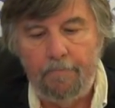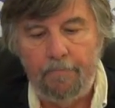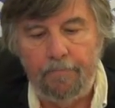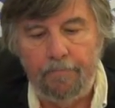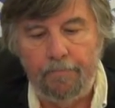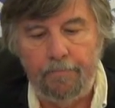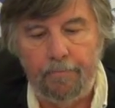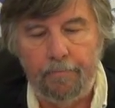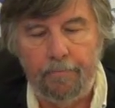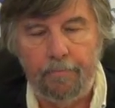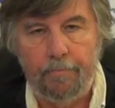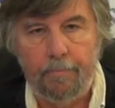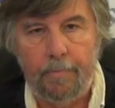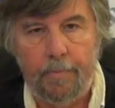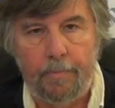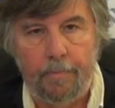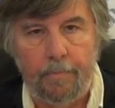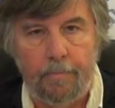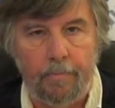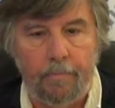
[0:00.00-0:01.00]

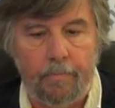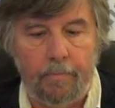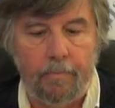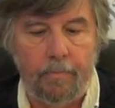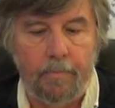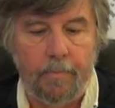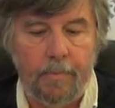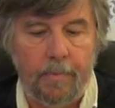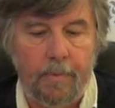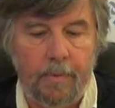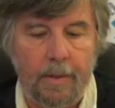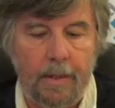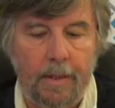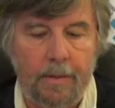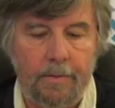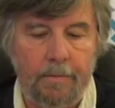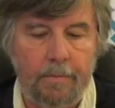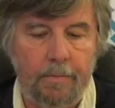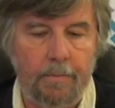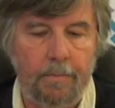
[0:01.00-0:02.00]
Mm,
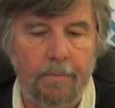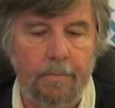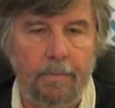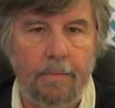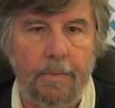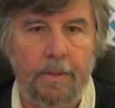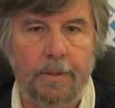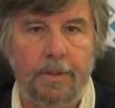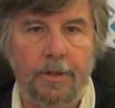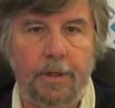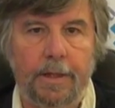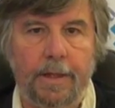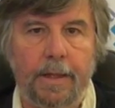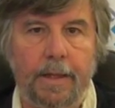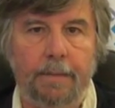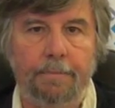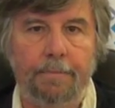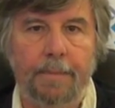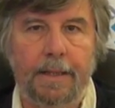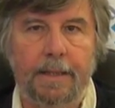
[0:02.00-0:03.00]

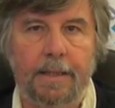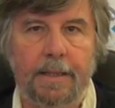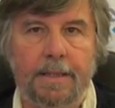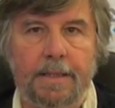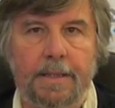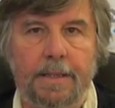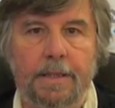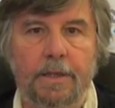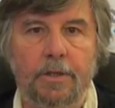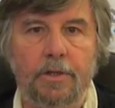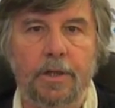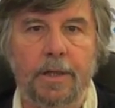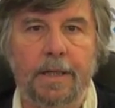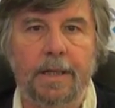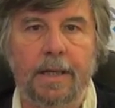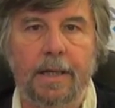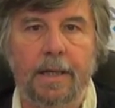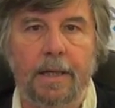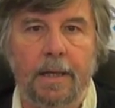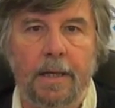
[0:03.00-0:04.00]
generalmente si dice
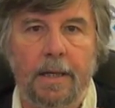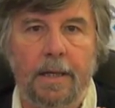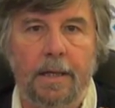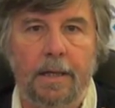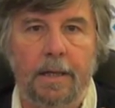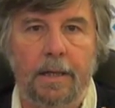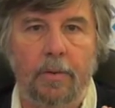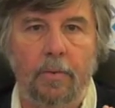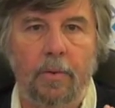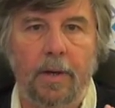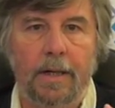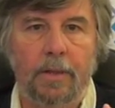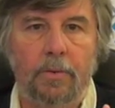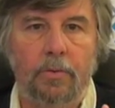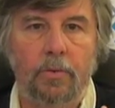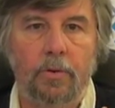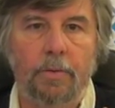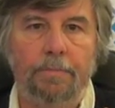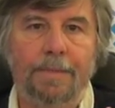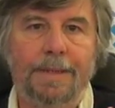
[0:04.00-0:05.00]
che il
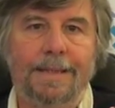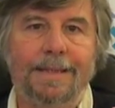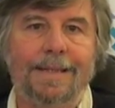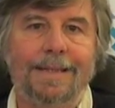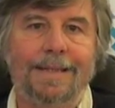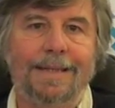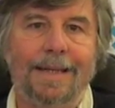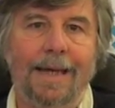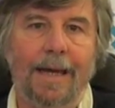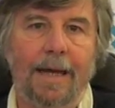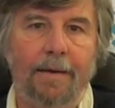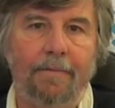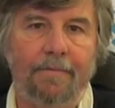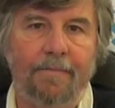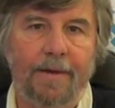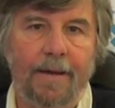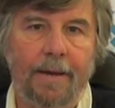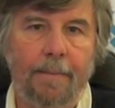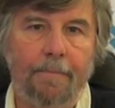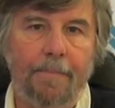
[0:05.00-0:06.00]
41 bis
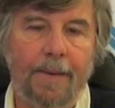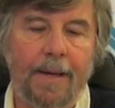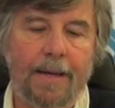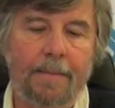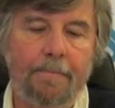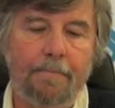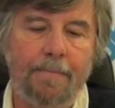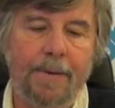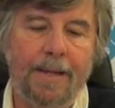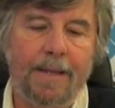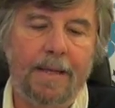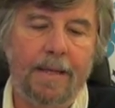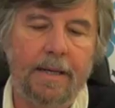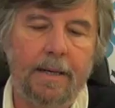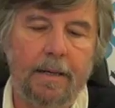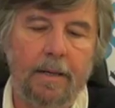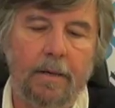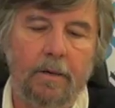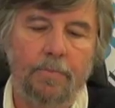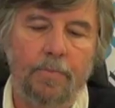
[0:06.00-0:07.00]
serve per impedire
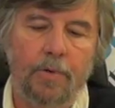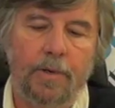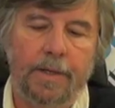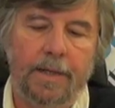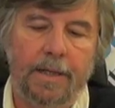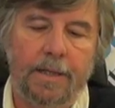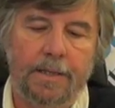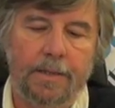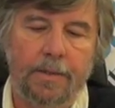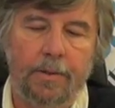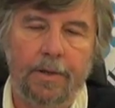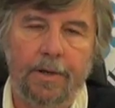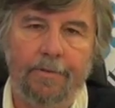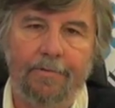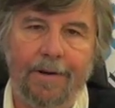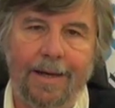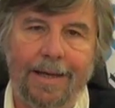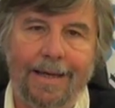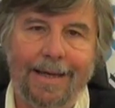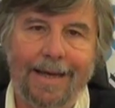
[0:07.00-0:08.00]
la comunicazione
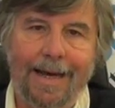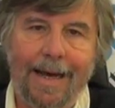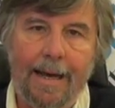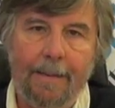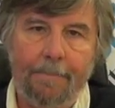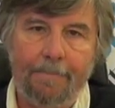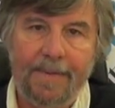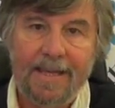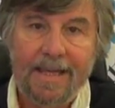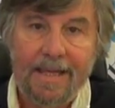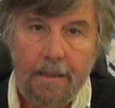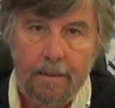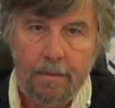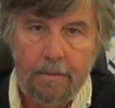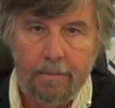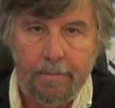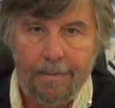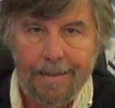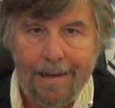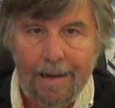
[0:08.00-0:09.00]
fra i capi
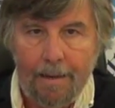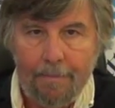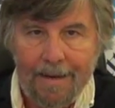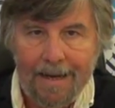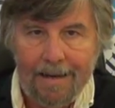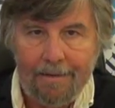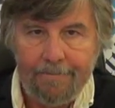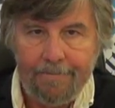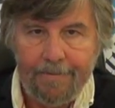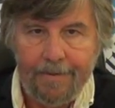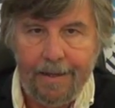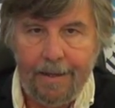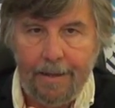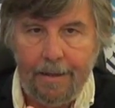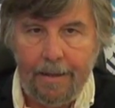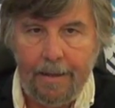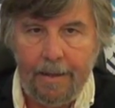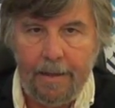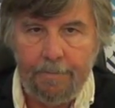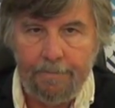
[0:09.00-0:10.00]
della
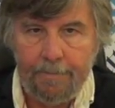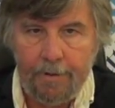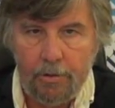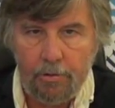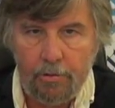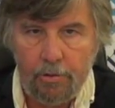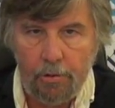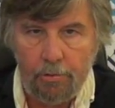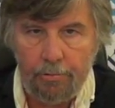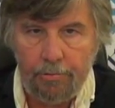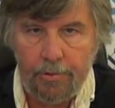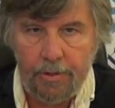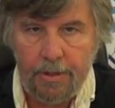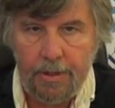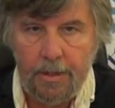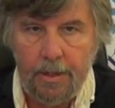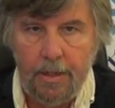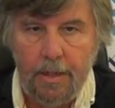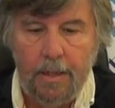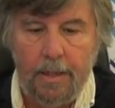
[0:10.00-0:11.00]
mafia e i
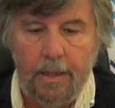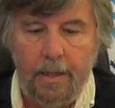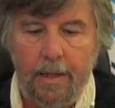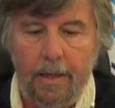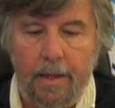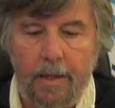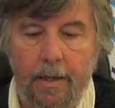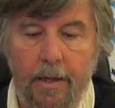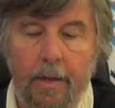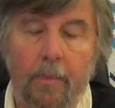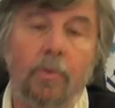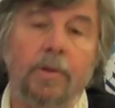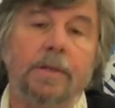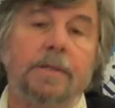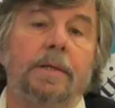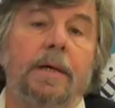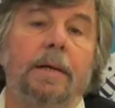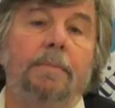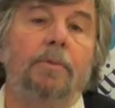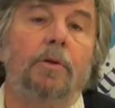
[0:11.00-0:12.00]
picciotti e che
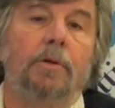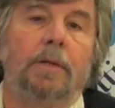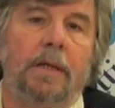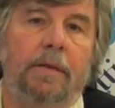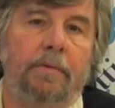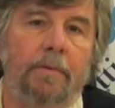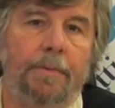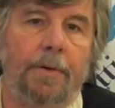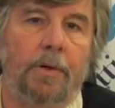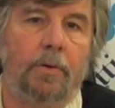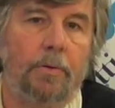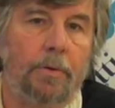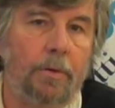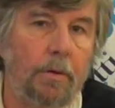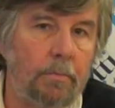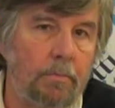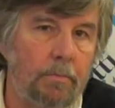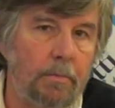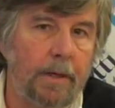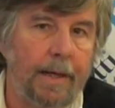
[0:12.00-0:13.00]
questo è il motivo per cui
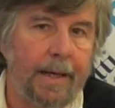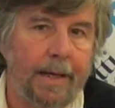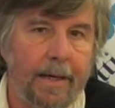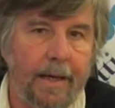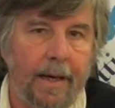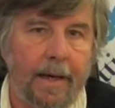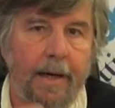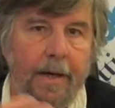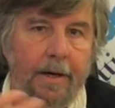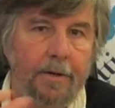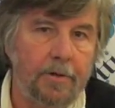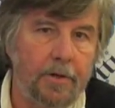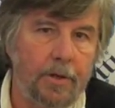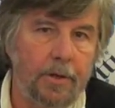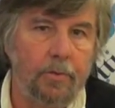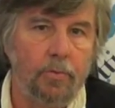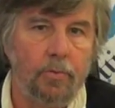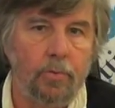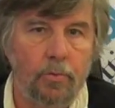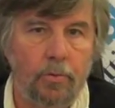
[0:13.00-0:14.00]
non, non è che è
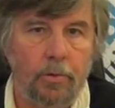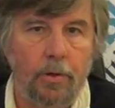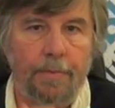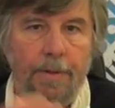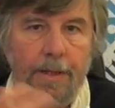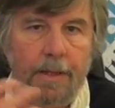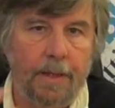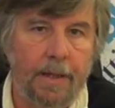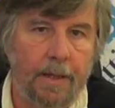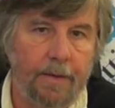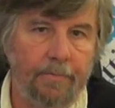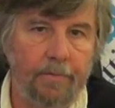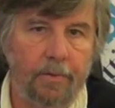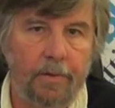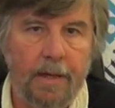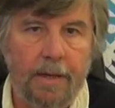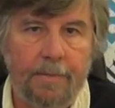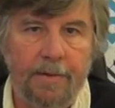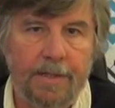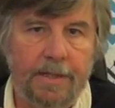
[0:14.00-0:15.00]
carcere duro, perché
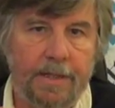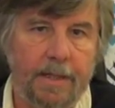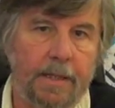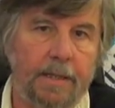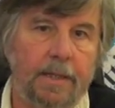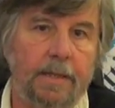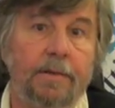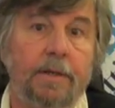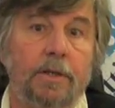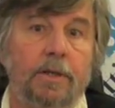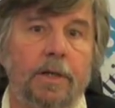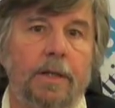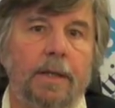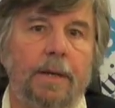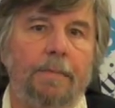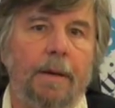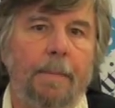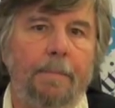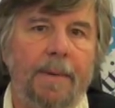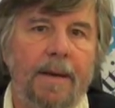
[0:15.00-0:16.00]
vogliamo essere cattivi, eccetera,
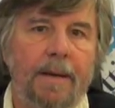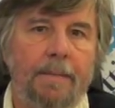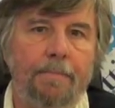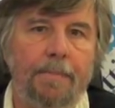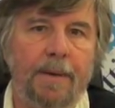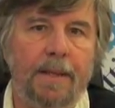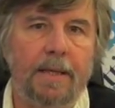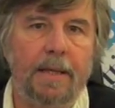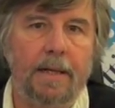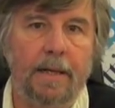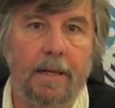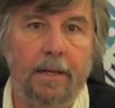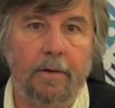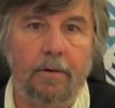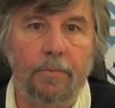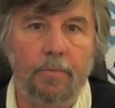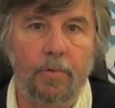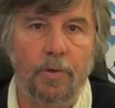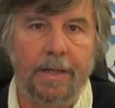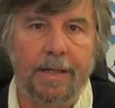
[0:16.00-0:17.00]
ma per impedire le
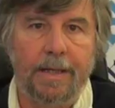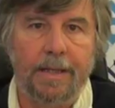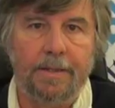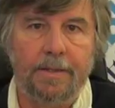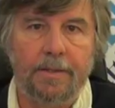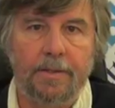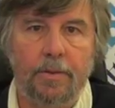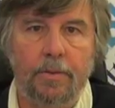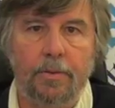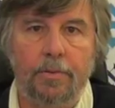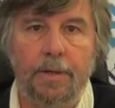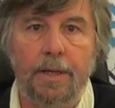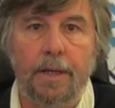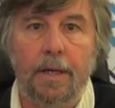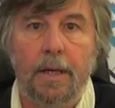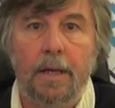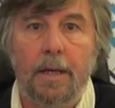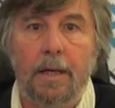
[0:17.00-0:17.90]
comunicazioni.